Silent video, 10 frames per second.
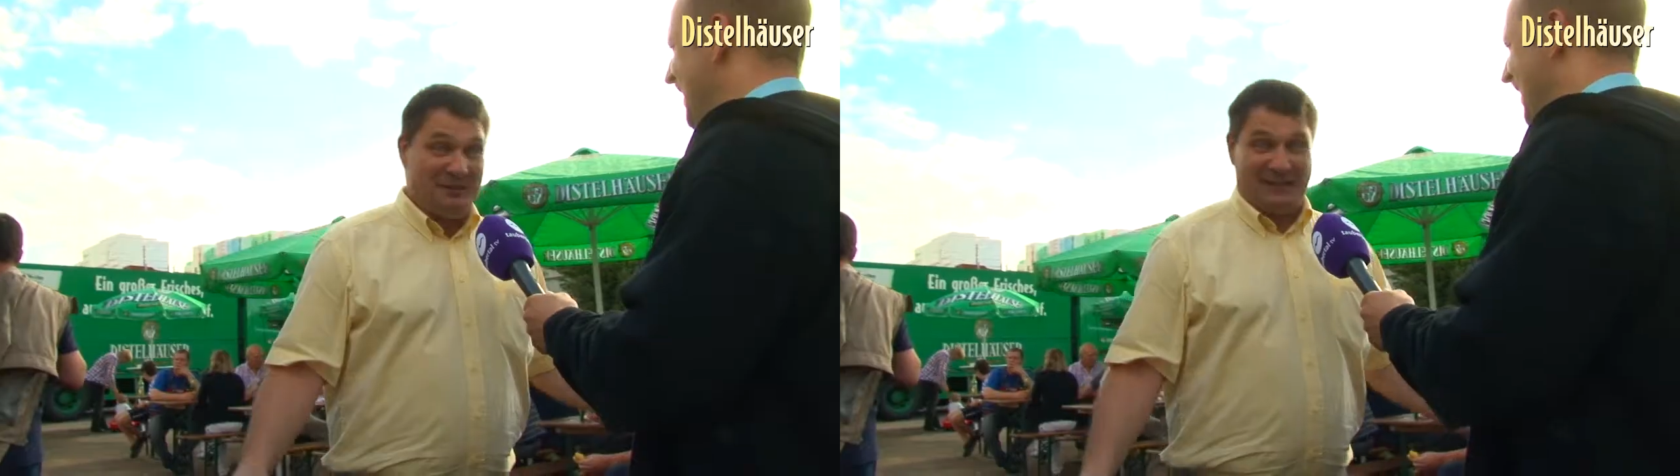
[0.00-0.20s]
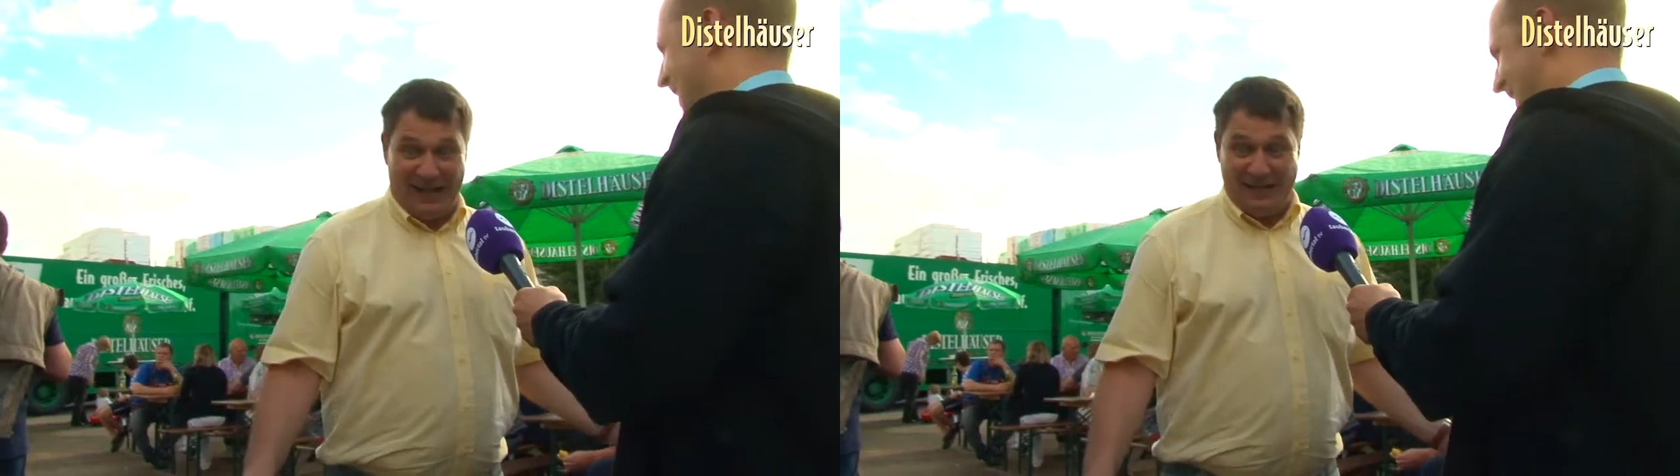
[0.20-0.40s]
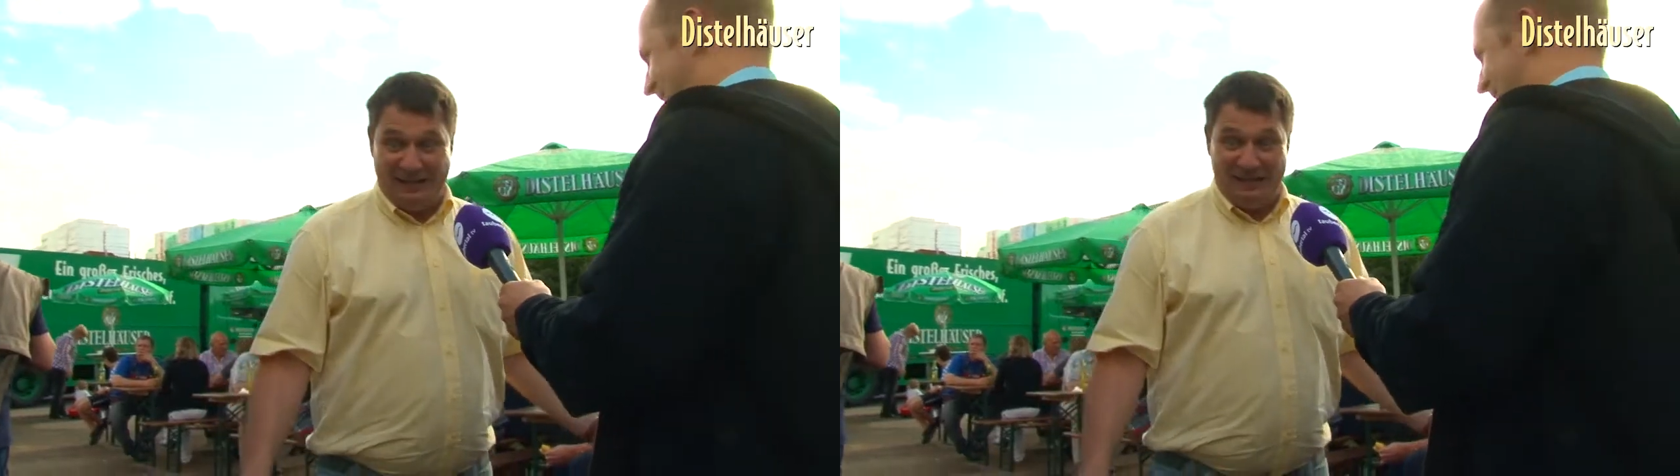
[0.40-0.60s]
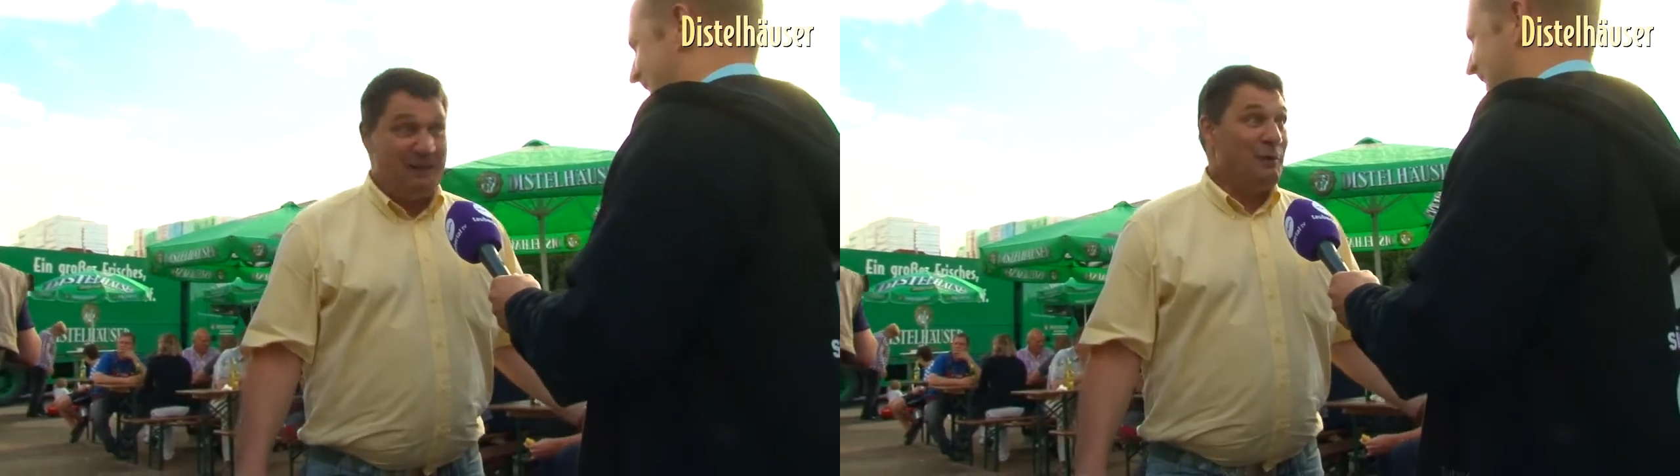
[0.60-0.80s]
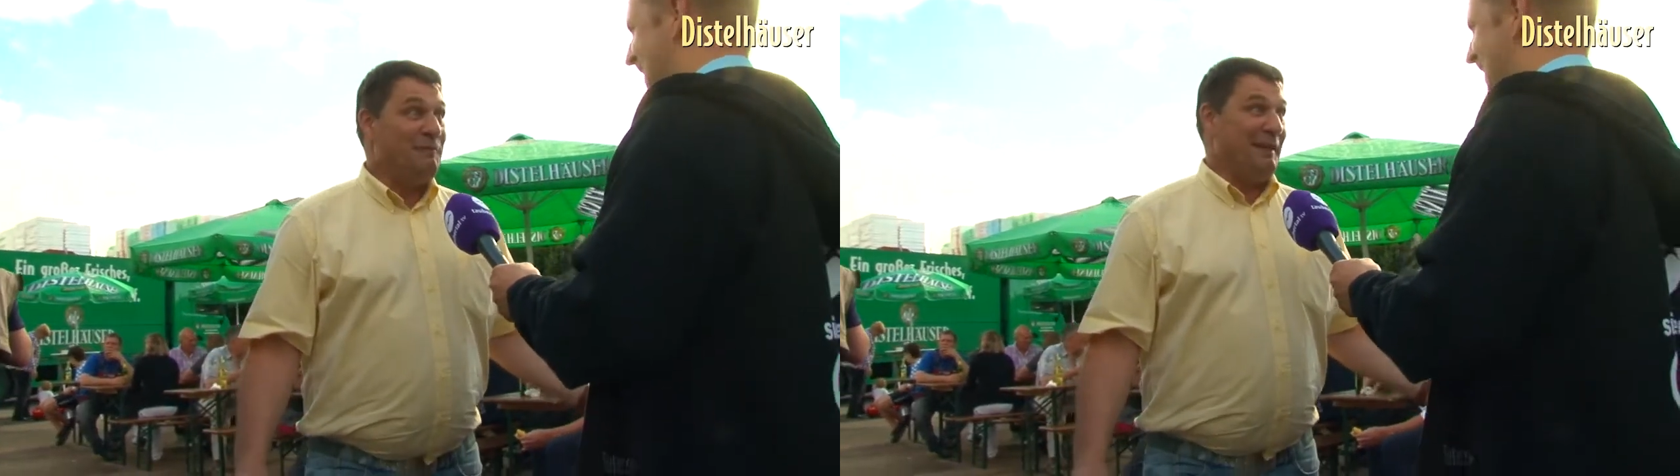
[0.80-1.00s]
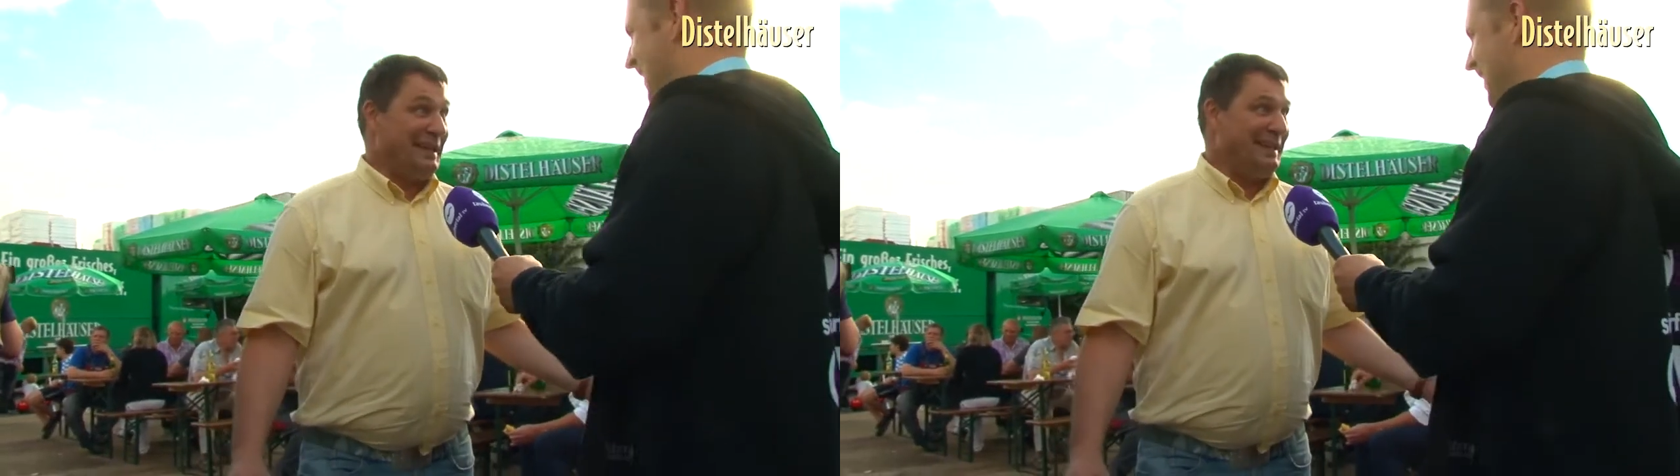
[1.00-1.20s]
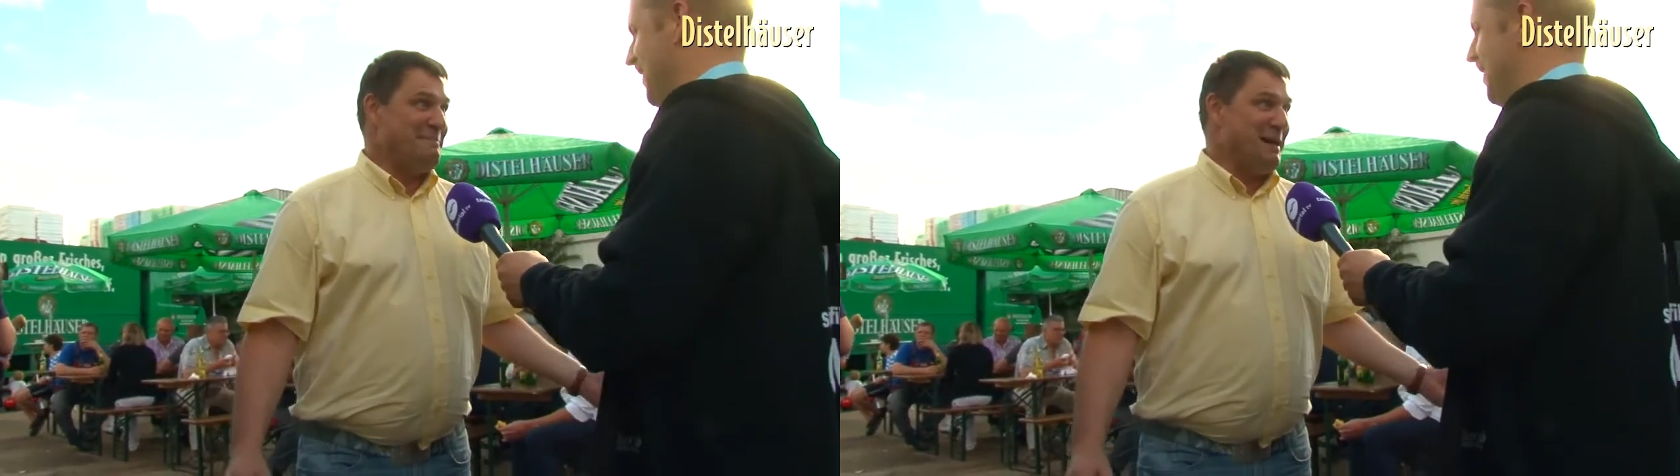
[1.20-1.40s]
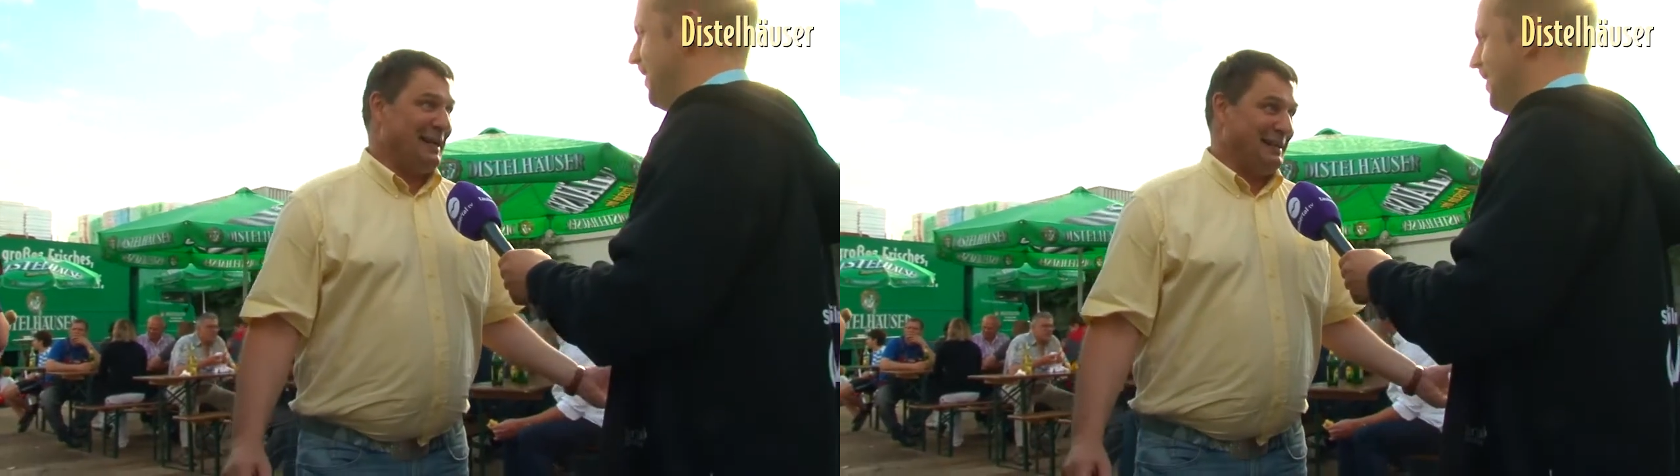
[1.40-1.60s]
uns an und wer
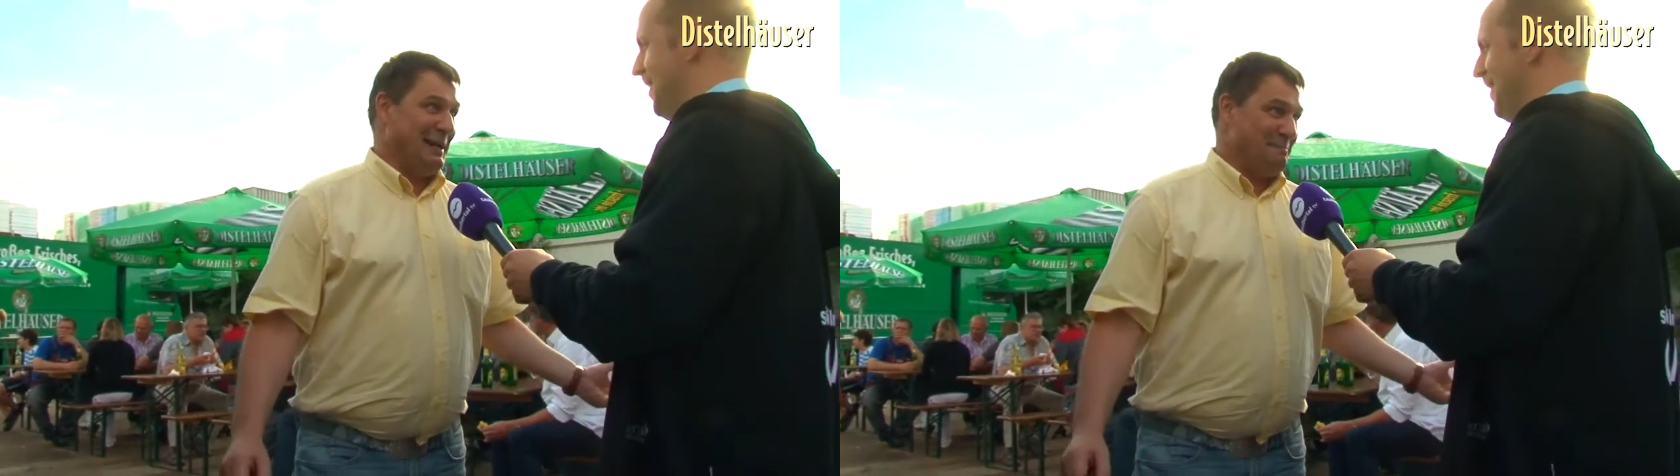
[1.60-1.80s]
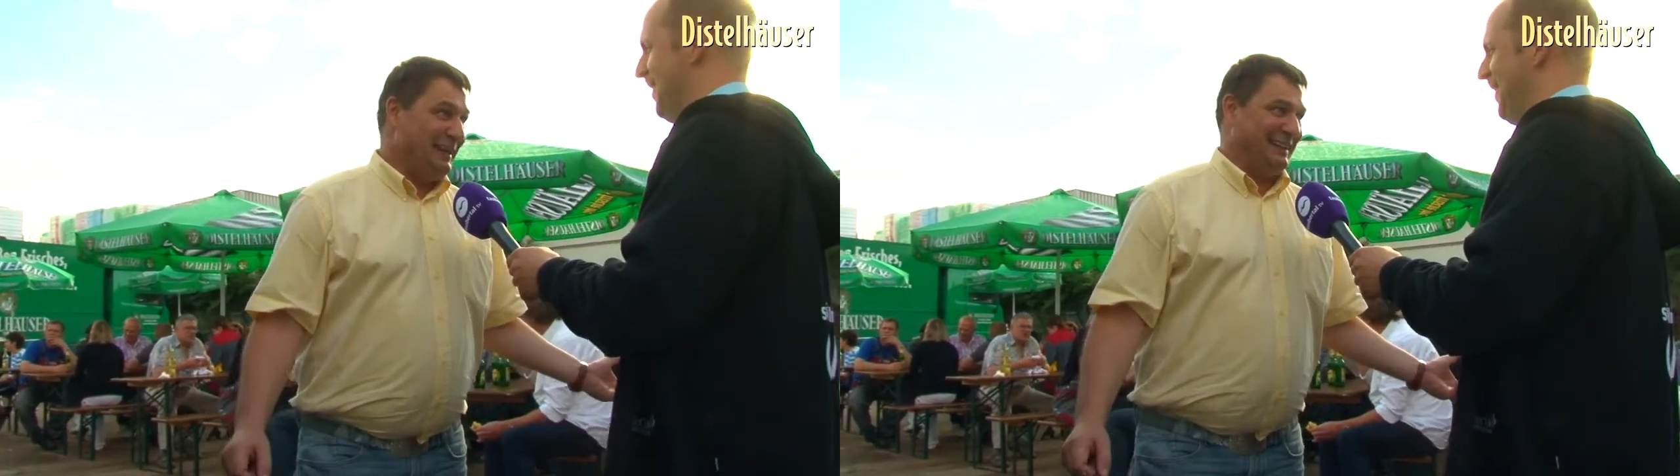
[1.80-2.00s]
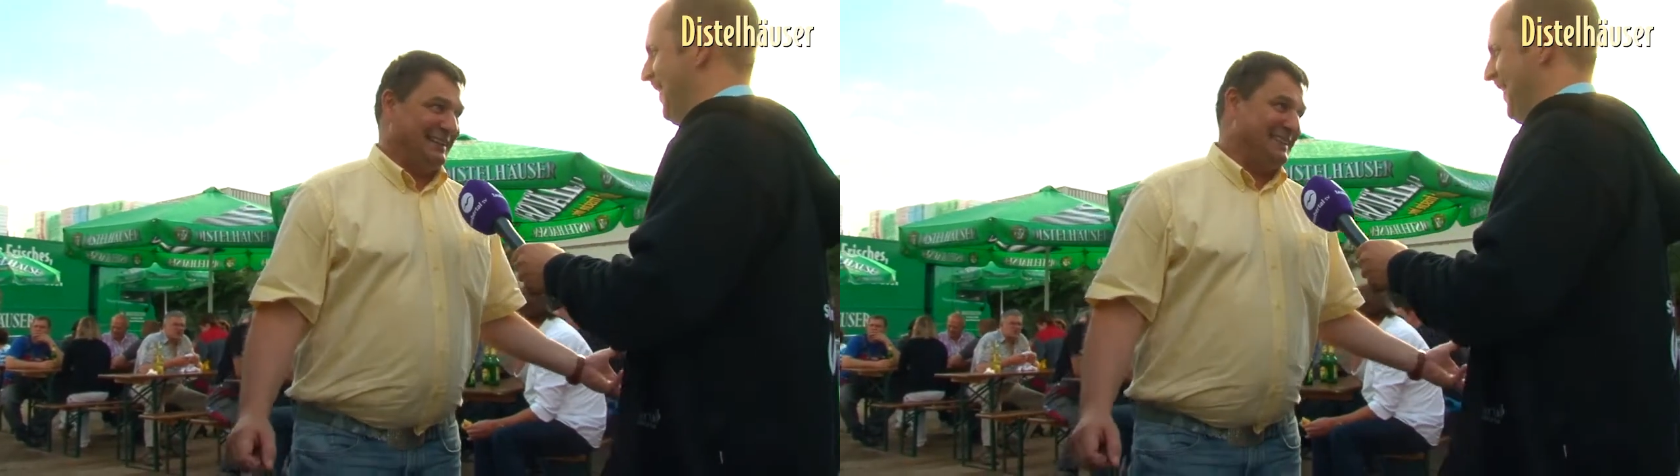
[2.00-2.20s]
ihr macht nicht mit.